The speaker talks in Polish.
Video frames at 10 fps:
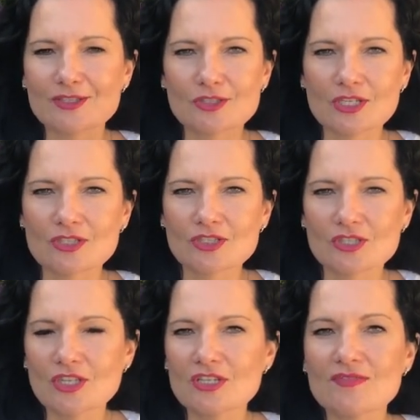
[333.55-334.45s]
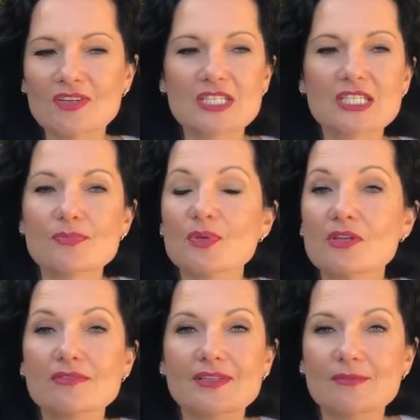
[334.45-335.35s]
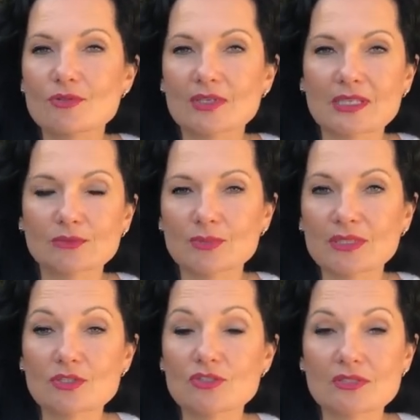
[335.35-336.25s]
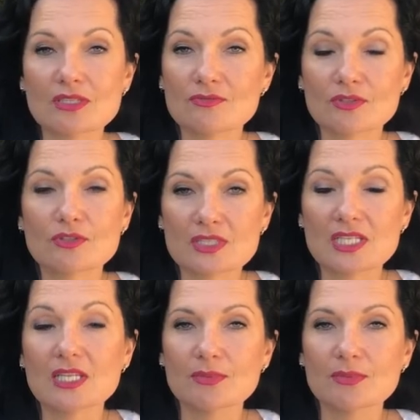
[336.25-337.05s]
gdzieś, gdzie nie wie, gdzie te pieniądze na przykład automatycznie zostaną wykorzystane,